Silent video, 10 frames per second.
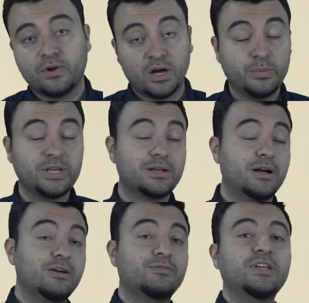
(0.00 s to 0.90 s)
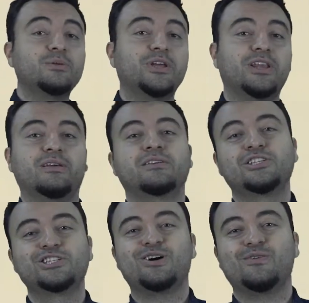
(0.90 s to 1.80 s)
Amir Kağan filmiyle
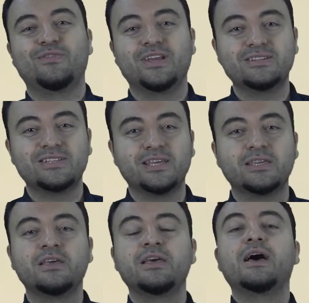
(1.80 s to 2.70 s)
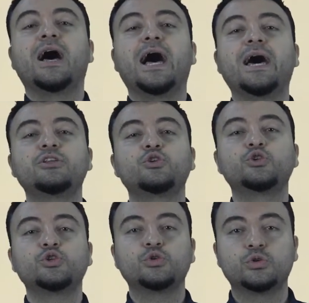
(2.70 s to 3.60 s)
cevap verirsek her
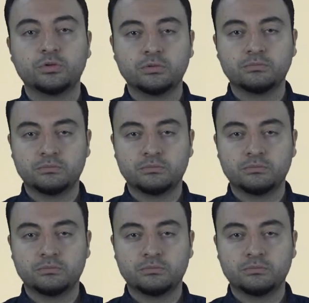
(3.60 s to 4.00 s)
çocuk